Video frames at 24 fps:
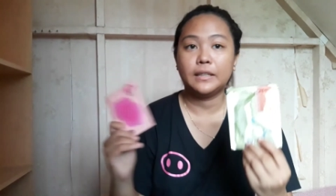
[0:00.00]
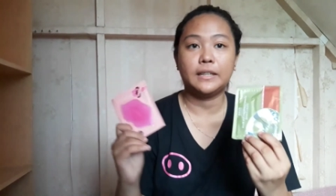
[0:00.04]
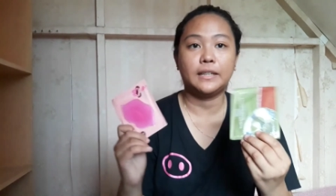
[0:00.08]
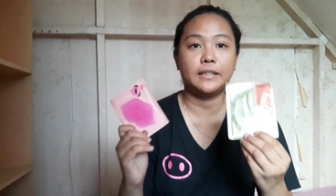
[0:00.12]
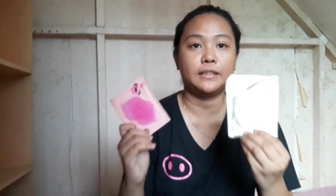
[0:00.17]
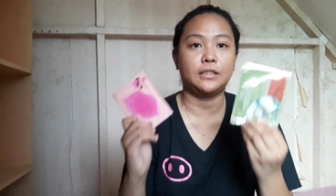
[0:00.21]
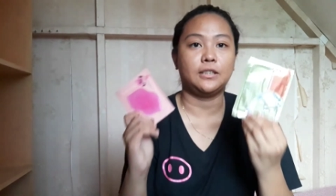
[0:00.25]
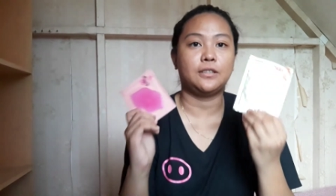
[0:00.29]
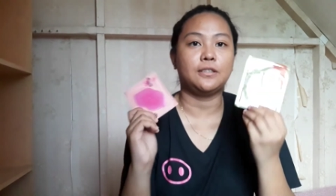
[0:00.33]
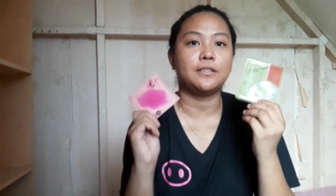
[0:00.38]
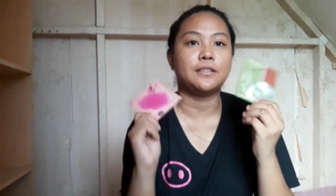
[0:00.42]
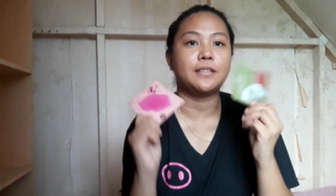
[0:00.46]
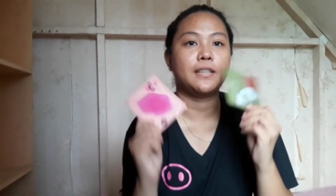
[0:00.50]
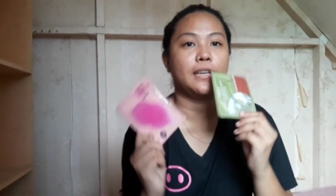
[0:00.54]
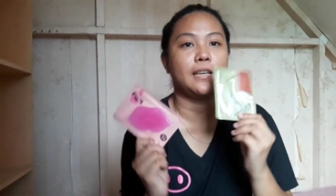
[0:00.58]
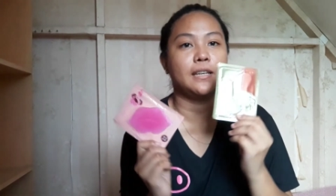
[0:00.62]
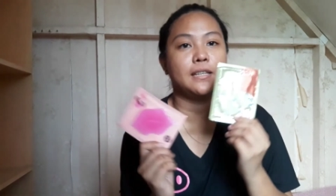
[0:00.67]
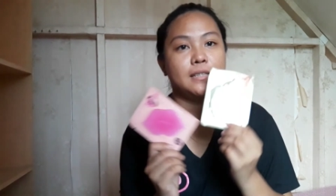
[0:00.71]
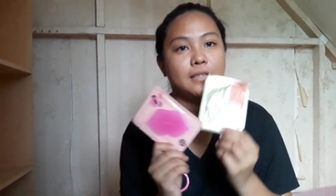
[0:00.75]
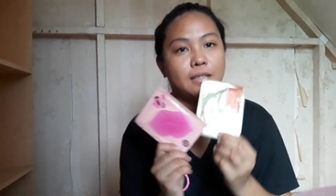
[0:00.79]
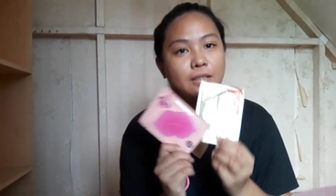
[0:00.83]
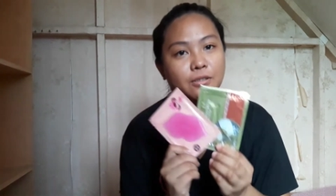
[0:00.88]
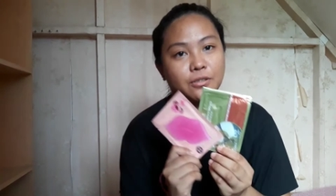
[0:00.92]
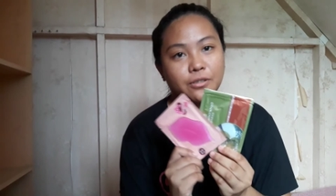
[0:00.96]
eto, sige,
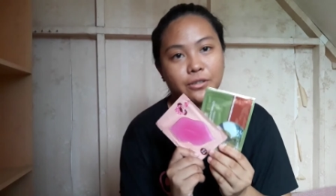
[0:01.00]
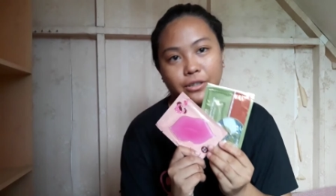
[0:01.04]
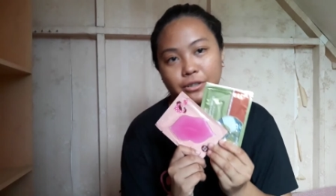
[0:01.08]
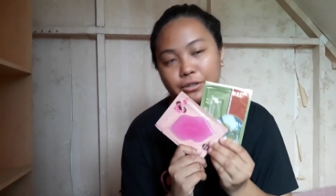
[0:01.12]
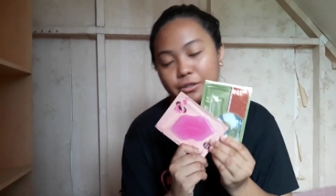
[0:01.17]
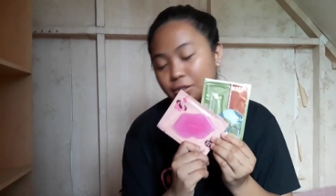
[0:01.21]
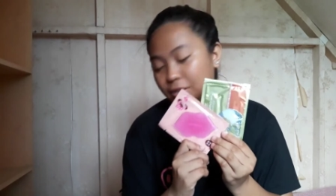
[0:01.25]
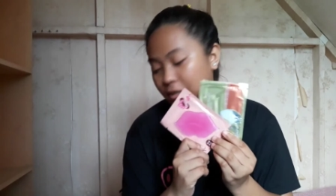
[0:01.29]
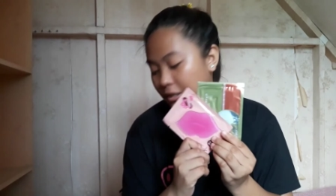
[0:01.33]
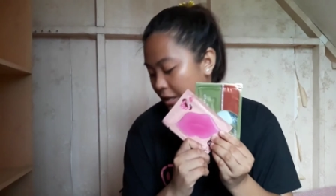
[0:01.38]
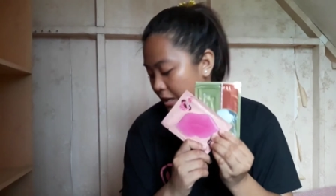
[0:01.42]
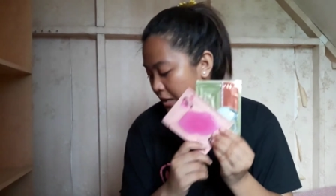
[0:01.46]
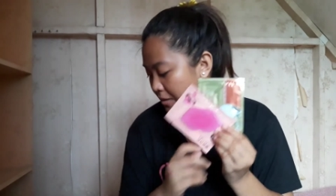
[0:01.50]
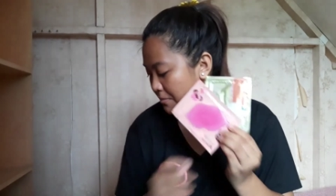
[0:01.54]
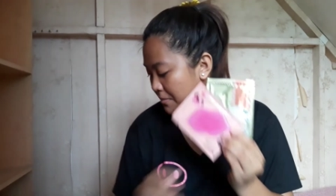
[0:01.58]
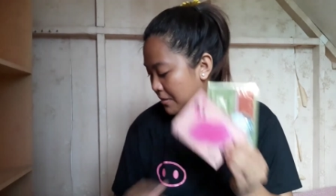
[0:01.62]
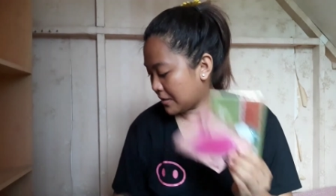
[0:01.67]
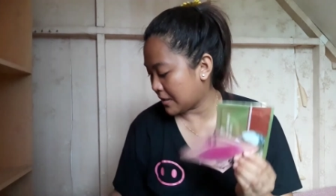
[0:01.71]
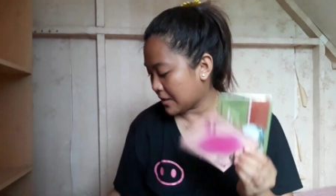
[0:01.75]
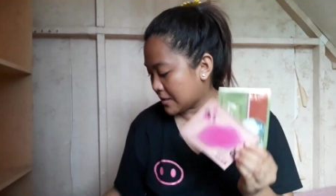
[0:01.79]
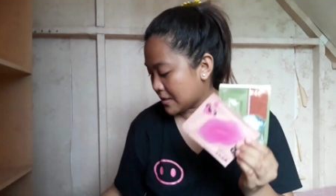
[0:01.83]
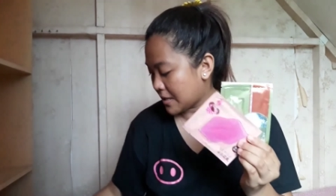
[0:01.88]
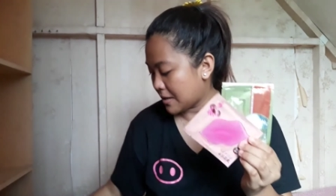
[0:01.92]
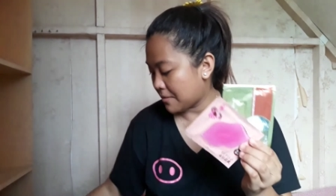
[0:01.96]
siguro ito na lang
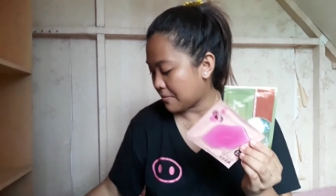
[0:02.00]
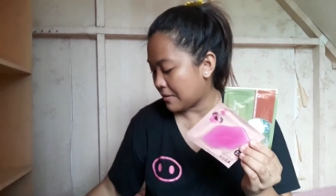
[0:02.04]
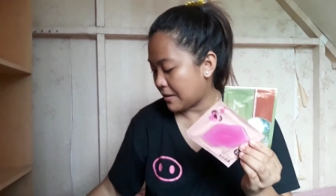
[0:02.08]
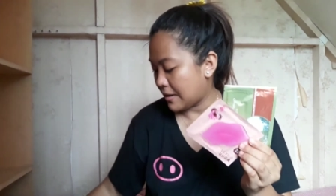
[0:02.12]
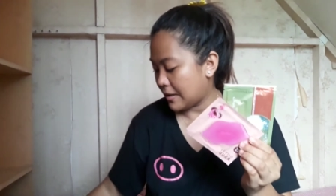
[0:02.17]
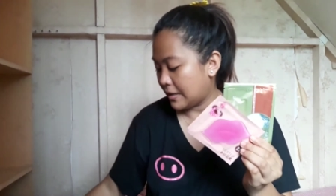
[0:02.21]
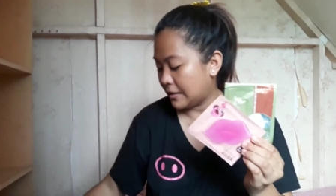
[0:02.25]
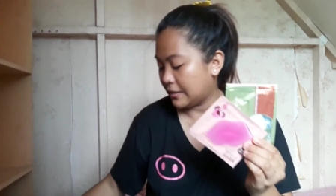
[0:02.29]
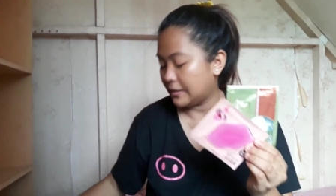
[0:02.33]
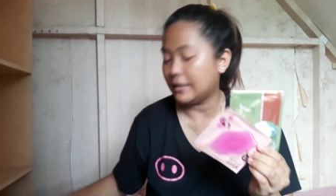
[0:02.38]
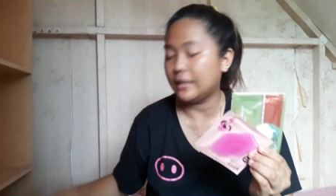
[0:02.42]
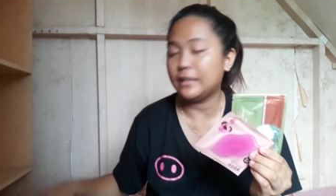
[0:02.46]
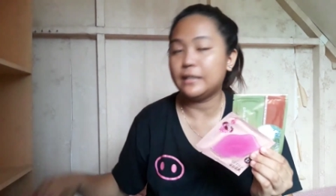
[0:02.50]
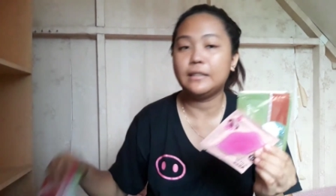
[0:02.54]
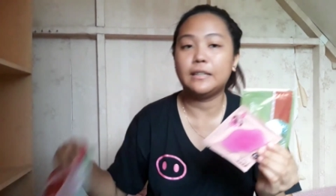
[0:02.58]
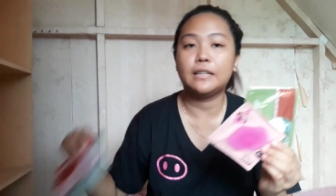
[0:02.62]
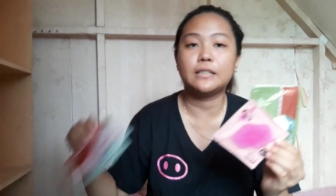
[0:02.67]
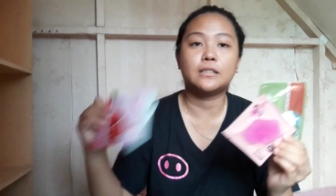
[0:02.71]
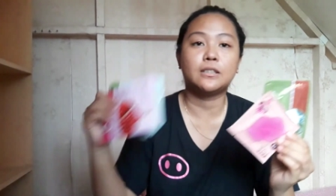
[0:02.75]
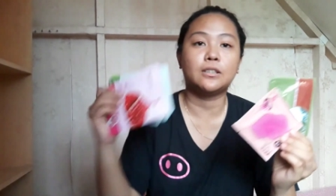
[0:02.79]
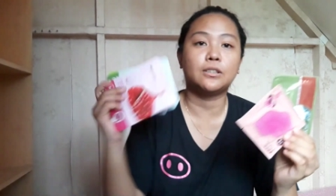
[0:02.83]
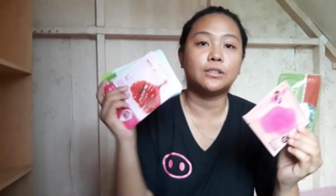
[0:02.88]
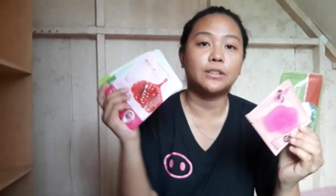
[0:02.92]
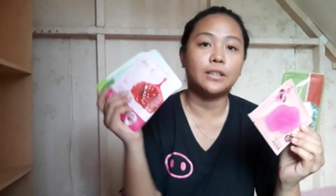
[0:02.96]
magkasama and then
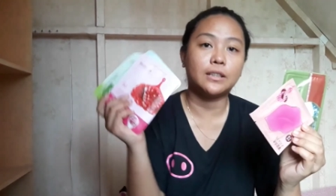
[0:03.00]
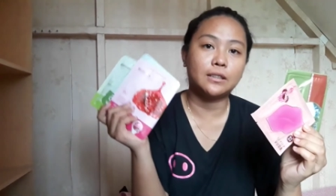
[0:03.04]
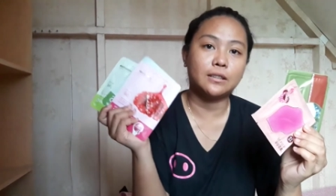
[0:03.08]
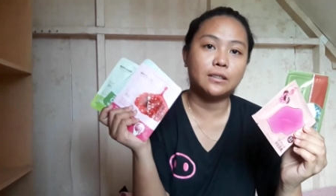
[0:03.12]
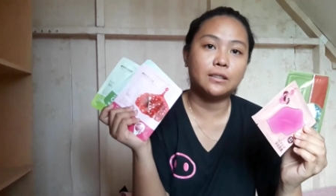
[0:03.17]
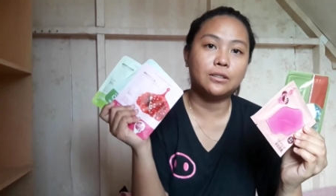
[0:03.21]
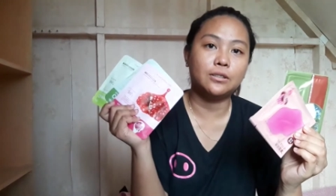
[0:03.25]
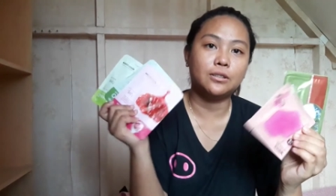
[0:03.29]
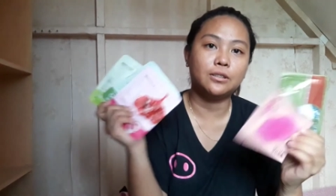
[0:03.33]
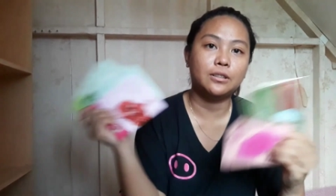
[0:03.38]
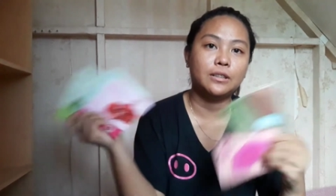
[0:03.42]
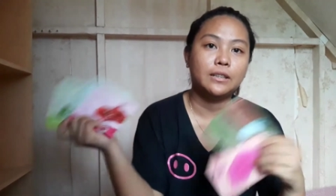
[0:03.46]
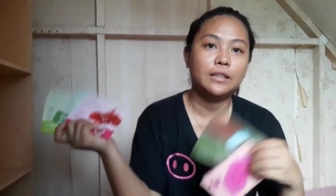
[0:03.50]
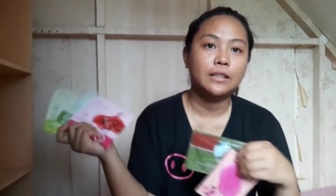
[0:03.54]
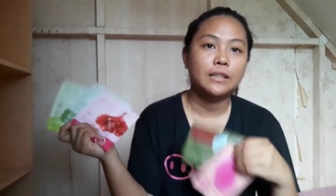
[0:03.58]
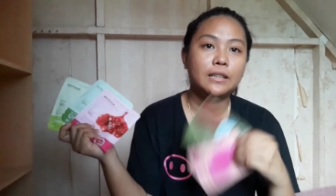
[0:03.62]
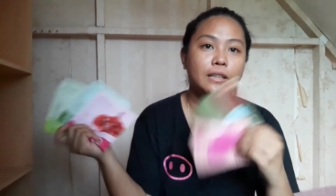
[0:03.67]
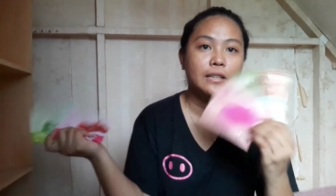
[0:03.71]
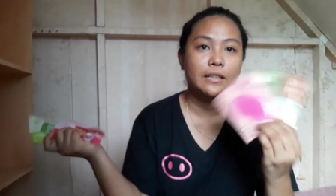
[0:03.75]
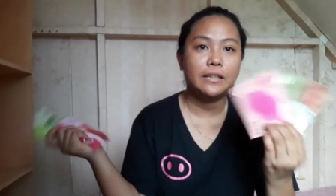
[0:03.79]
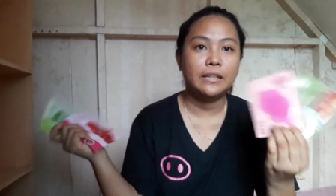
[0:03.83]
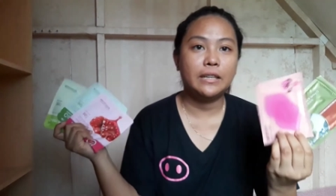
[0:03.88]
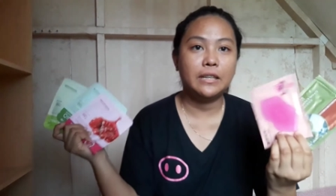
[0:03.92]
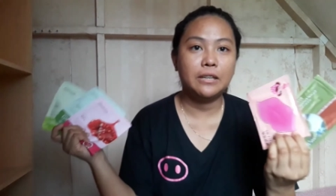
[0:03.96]
itong tatlo
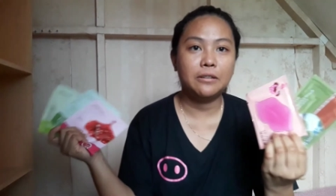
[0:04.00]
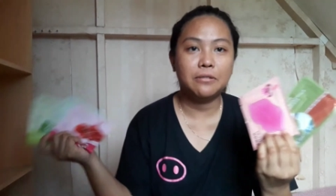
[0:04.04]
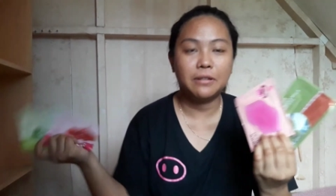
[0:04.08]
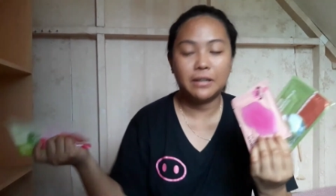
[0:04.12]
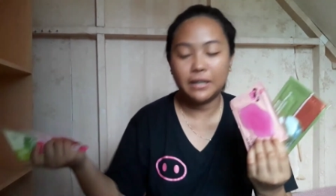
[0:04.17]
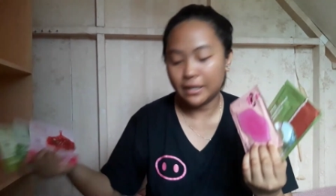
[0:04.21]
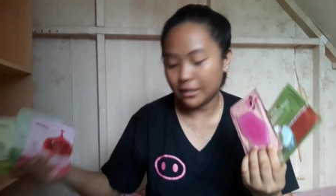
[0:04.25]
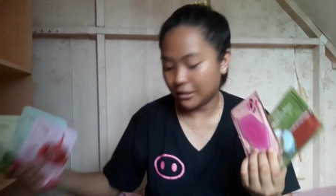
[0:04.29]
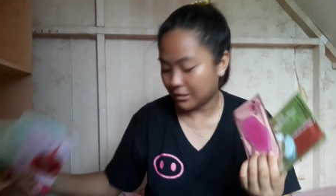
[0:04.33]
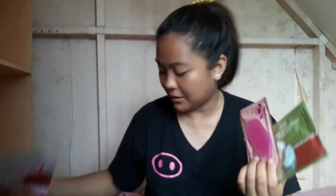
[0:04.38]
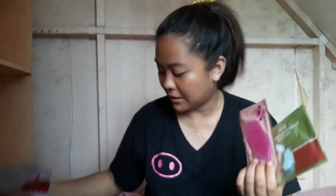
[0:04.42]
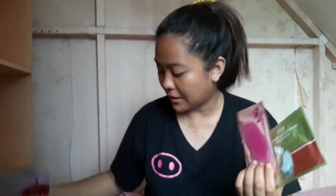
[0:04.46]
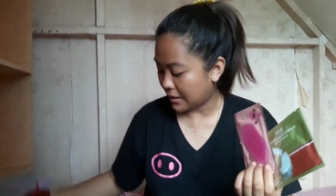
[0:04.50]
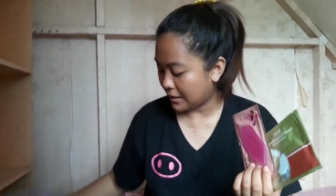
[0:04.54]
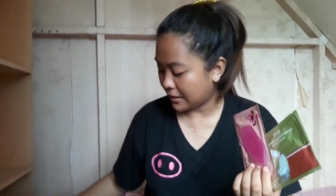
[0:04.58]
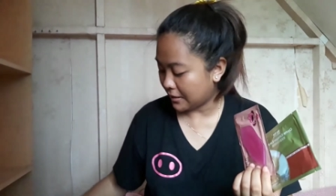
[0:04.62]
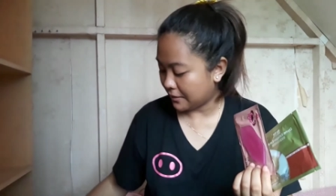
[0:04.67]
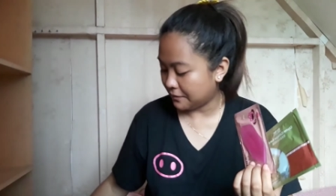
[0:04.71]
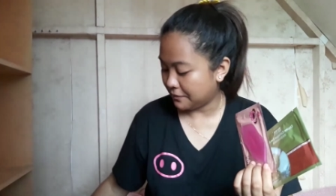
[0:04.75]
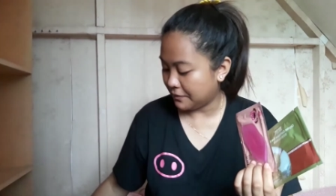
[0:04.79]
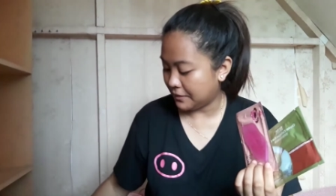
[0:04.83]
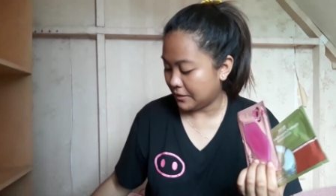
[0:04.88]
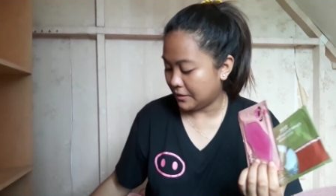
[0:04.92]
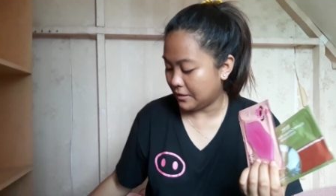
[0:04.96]
hihiwalay ko na lang
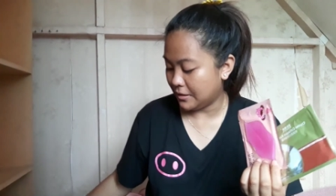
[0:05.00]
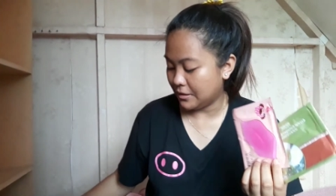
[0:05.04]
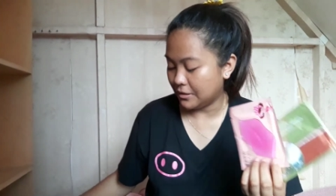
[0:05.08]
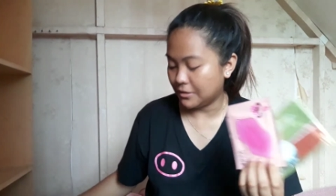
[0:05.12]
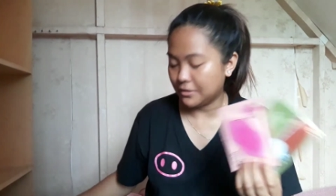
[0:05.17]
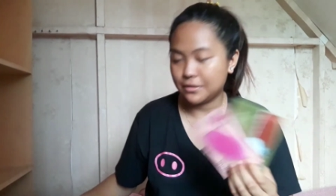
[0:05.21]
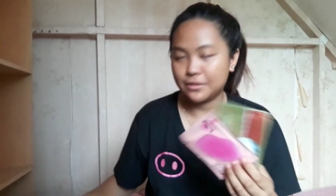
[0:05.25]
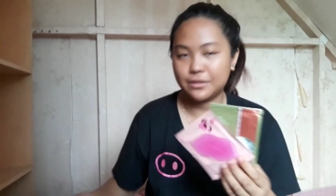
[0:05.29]
ng video.